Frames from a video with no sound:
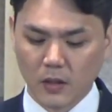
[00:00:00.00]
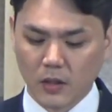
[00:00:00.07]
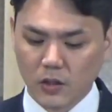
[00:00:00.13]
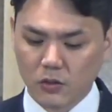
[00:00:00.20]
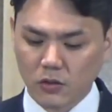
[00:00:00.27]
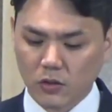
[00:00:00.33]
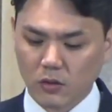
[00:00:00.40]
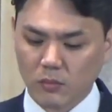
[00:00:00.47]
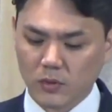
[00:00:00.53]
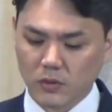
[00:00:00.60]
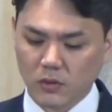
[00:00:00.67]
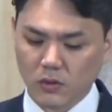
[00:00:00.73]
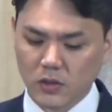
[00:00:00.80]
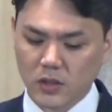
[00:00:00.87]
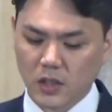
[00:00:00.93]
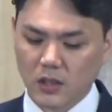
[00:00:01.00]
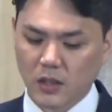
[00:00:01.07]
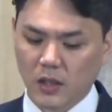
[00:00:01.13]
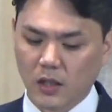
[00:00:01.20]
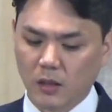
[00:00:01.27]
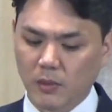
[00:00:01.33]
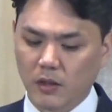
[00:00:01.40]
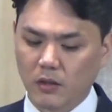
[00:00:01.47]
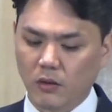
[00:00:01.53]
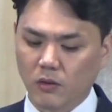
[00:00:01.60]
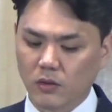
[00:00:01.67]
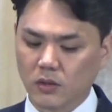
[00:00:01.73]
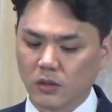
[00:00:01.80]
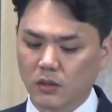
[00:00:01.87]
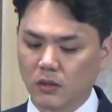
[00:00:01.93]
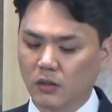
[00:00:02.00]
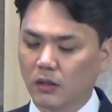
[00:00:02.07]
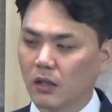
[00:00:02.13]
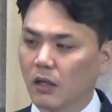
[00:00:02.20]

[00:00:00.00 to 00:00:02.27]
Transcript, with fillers: 이처럼 선지자 예레미야 역시